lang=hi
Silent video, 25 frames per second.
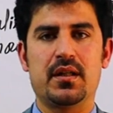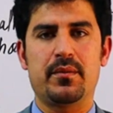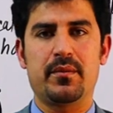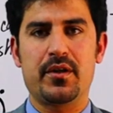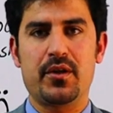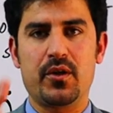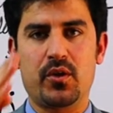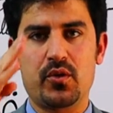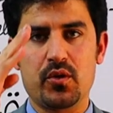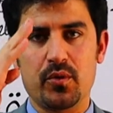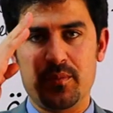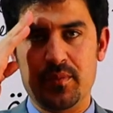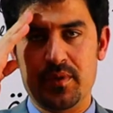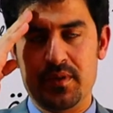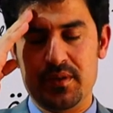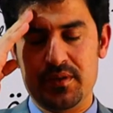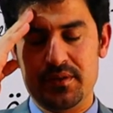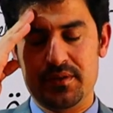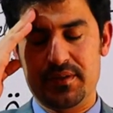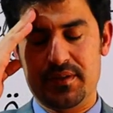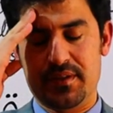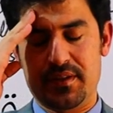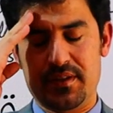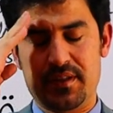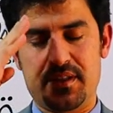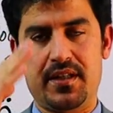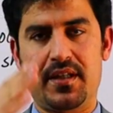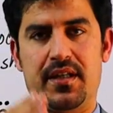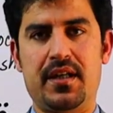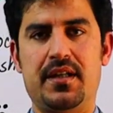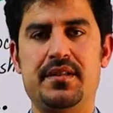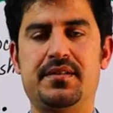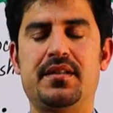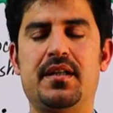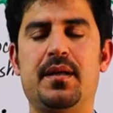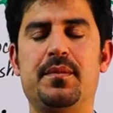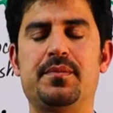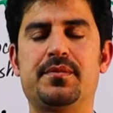अस्सलाम वालेकुम
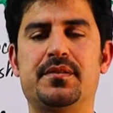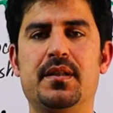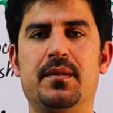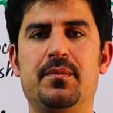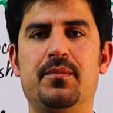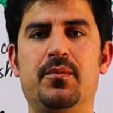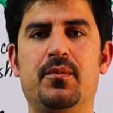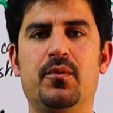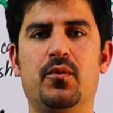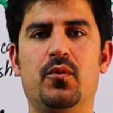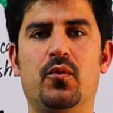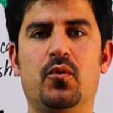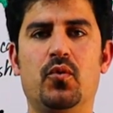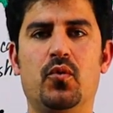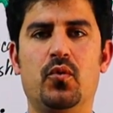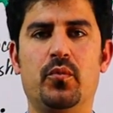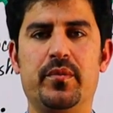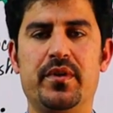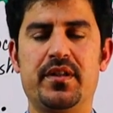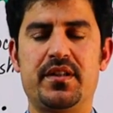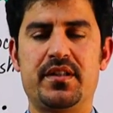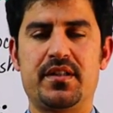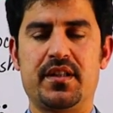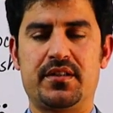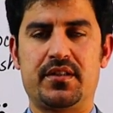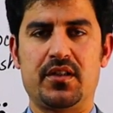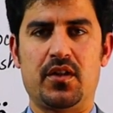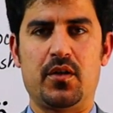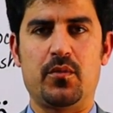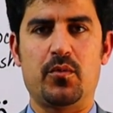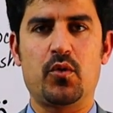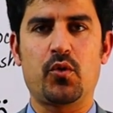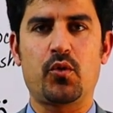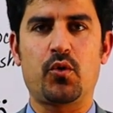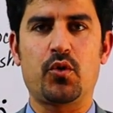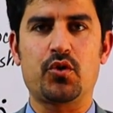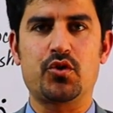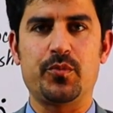कैसे आप सब उम्मीद करता हूँ
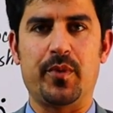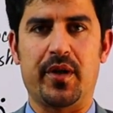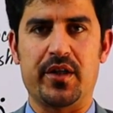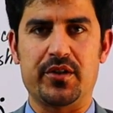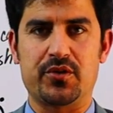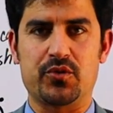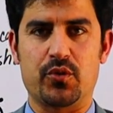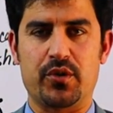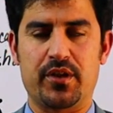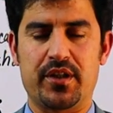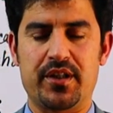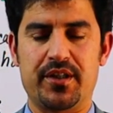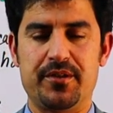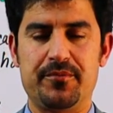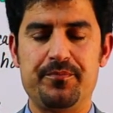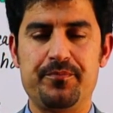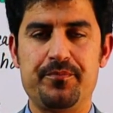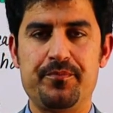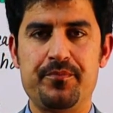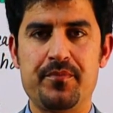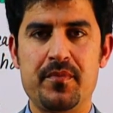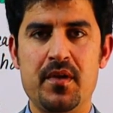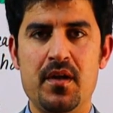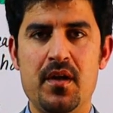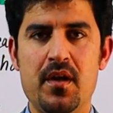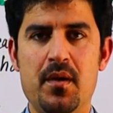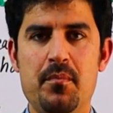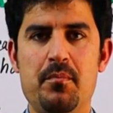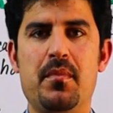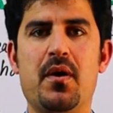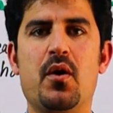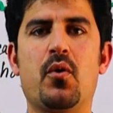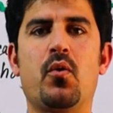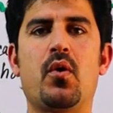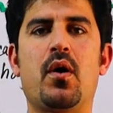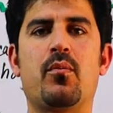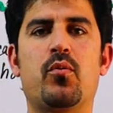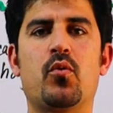आप लोग खुशबाश होंगे
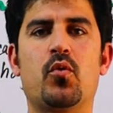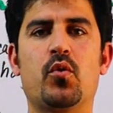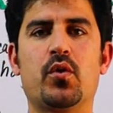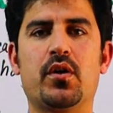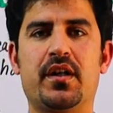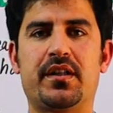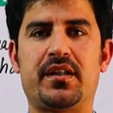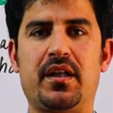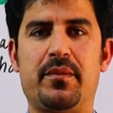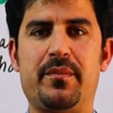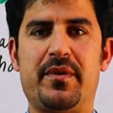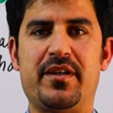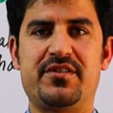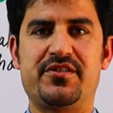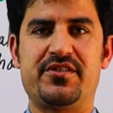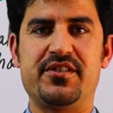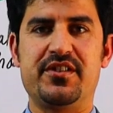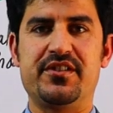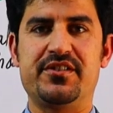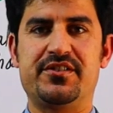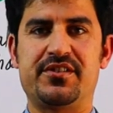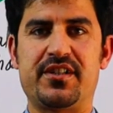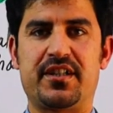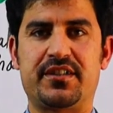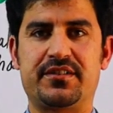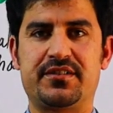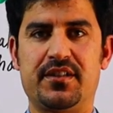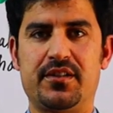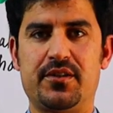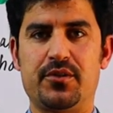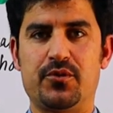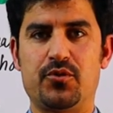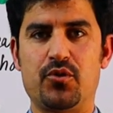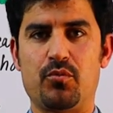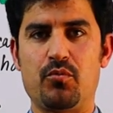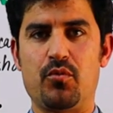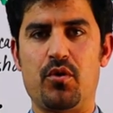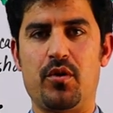मैं हूँ आप लोगों का केमिस्ट्री इंस्ट्रक्टर
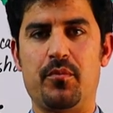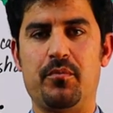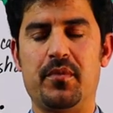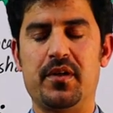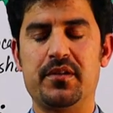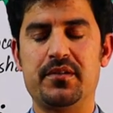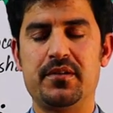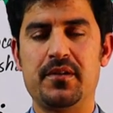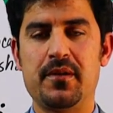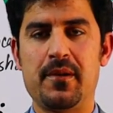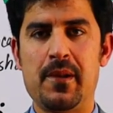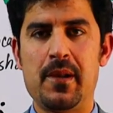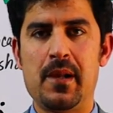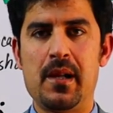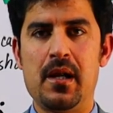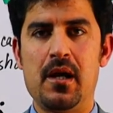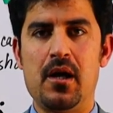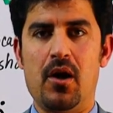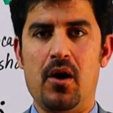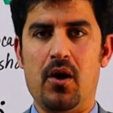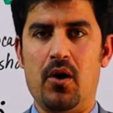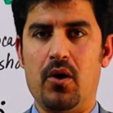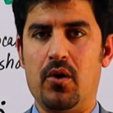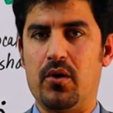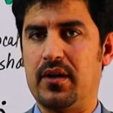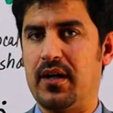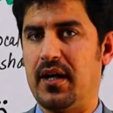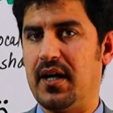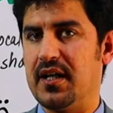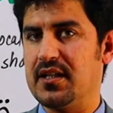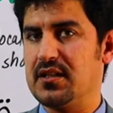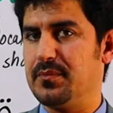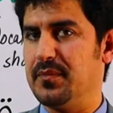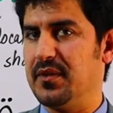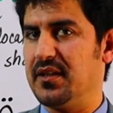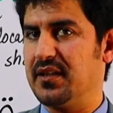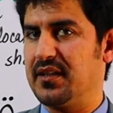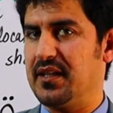दुर मोहम्मद और
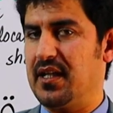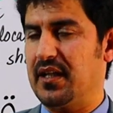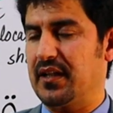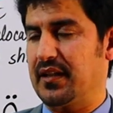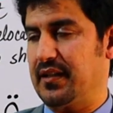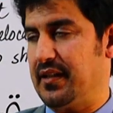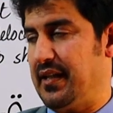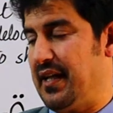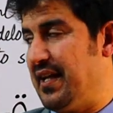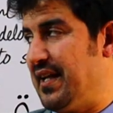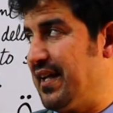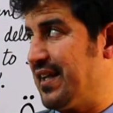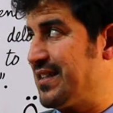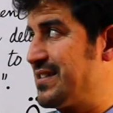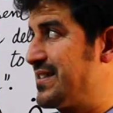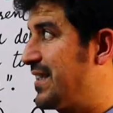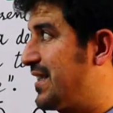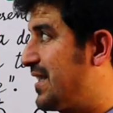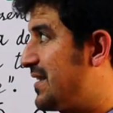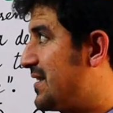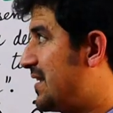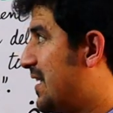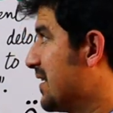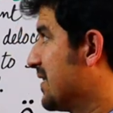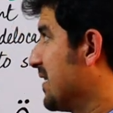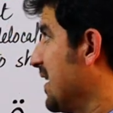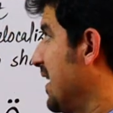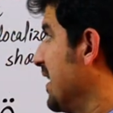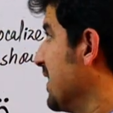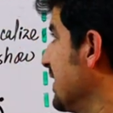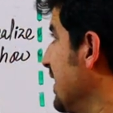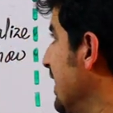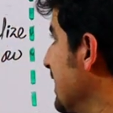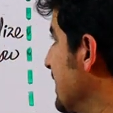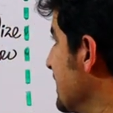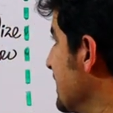आज मिलते हैं एक नए लेक्चर के साथ एंड